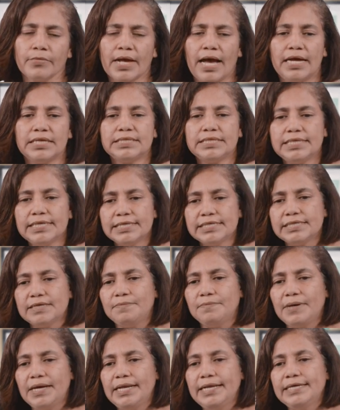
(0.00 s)
Hacía
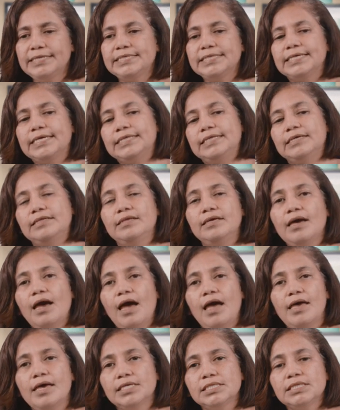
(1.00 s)
semanas que
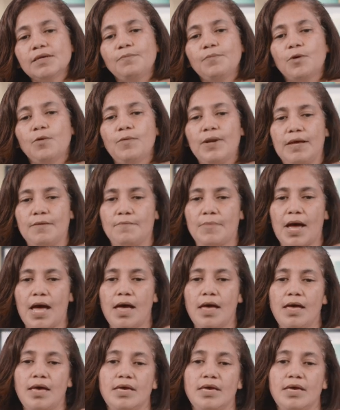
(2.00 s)
tenía ese problema